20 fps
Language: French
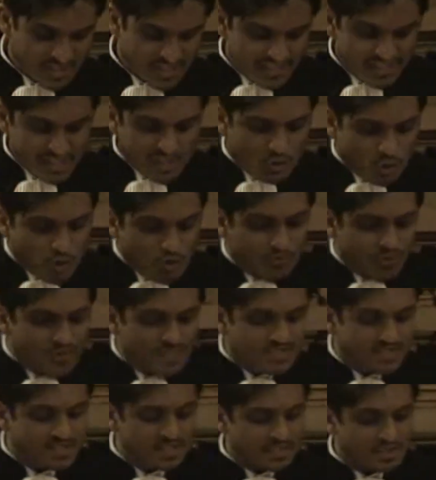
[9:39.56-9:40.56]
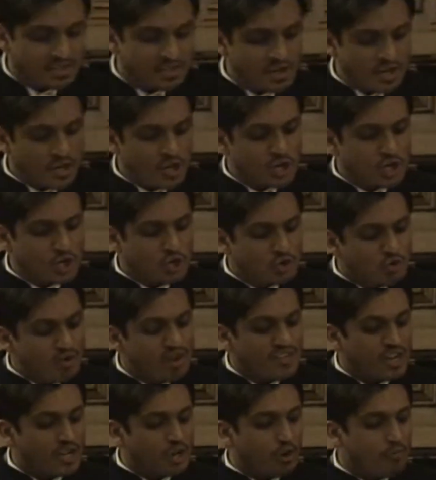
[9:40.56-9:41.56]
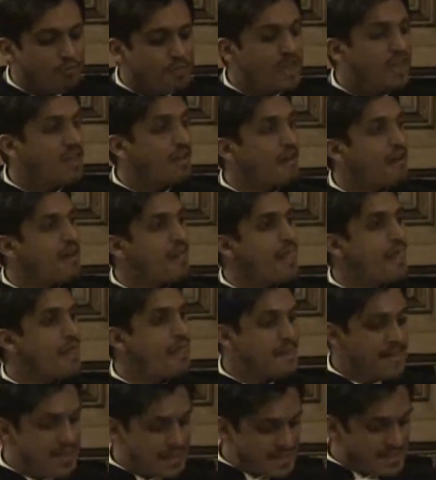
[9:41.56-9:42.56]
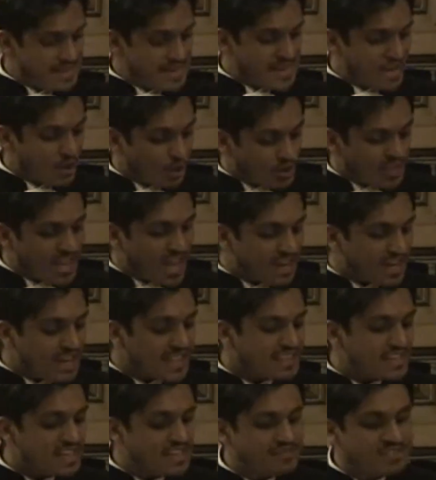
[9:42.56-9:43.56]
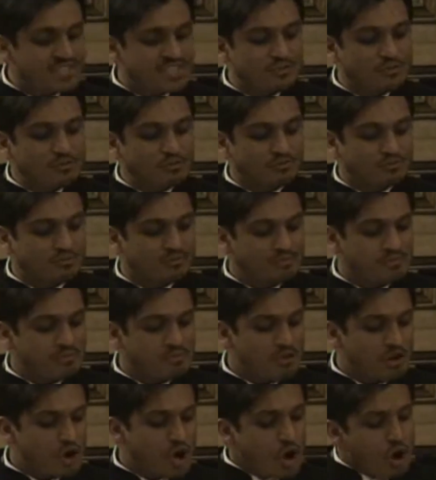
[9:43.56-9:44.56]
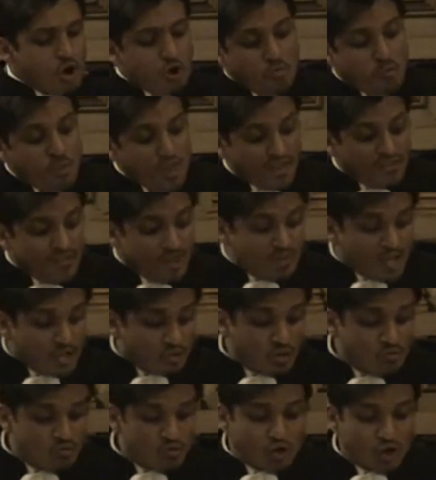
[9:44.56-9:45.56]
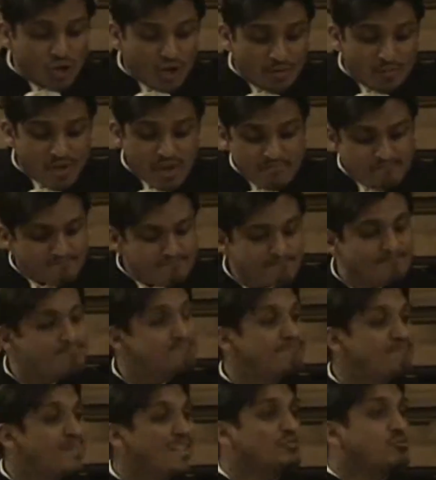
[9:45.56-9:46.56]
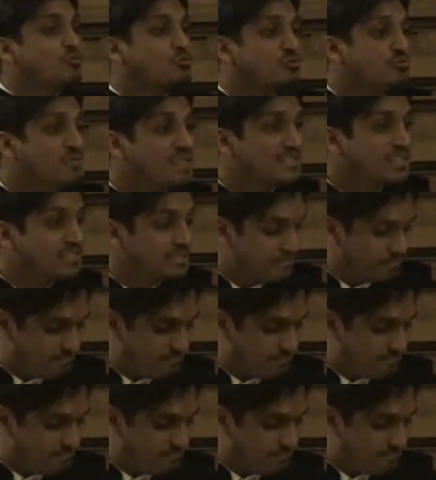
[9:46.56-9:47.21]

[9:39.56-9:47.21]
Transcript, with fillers: Ici, deux fils jouent avec leur père. Ils regardent la télévision. Le père va bientôt mourir, mais pas tout de suite.